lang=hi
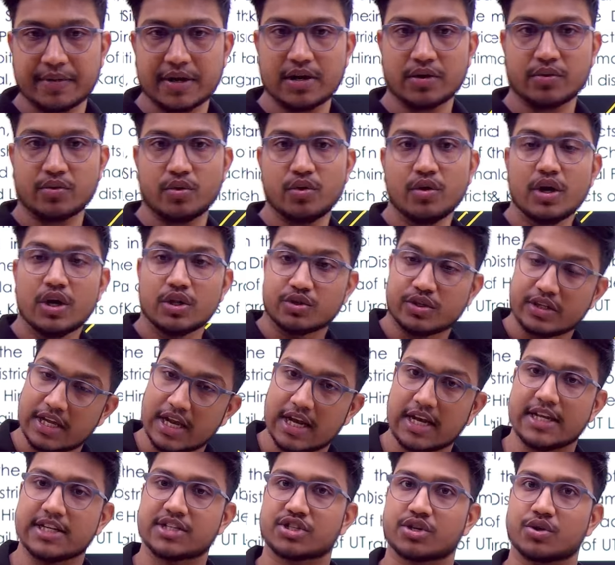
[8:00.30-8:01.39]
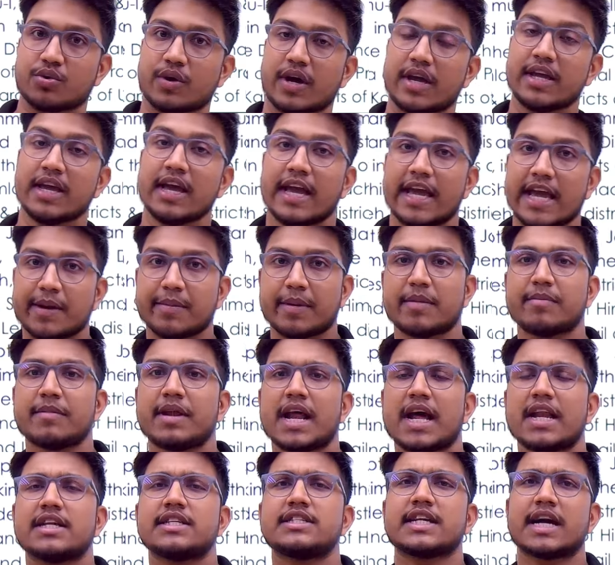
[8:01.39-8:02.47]
अप्रैल को तो ये लिस्ट हो गई एक बार
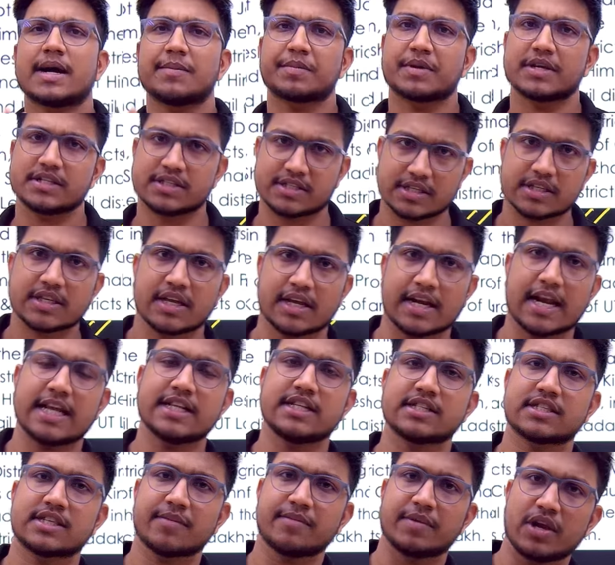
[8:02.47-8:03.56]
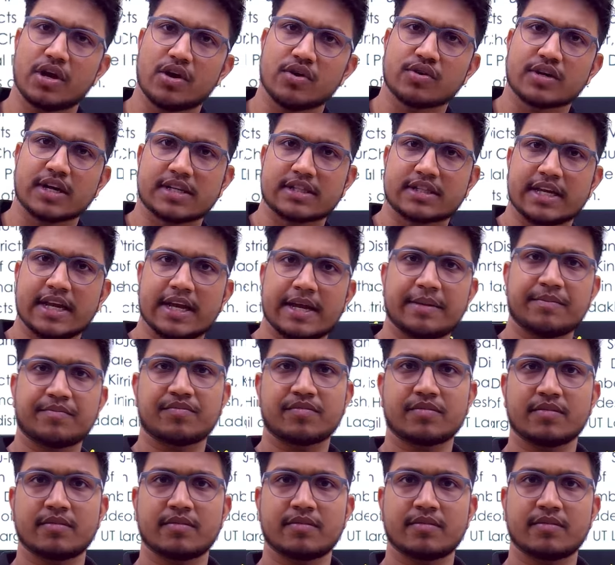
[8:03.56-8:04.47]
मिला लीजिए आप किस राज्य से बिलोंग करते हैं